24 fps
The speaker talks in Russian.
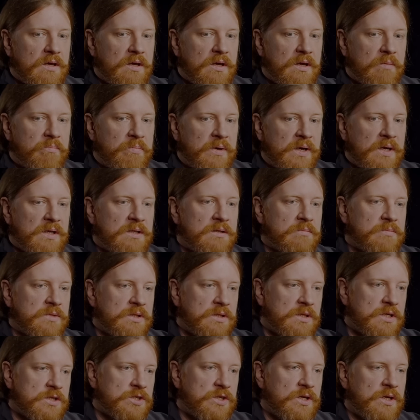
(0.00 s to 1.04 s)
и при этом
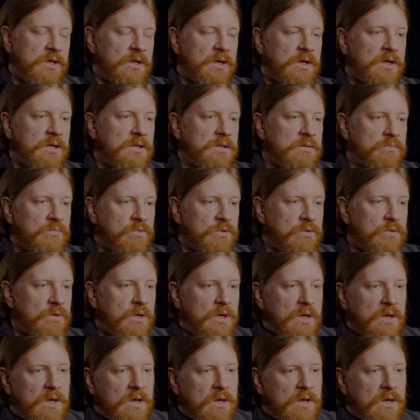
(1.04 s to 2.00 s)
отношения к этому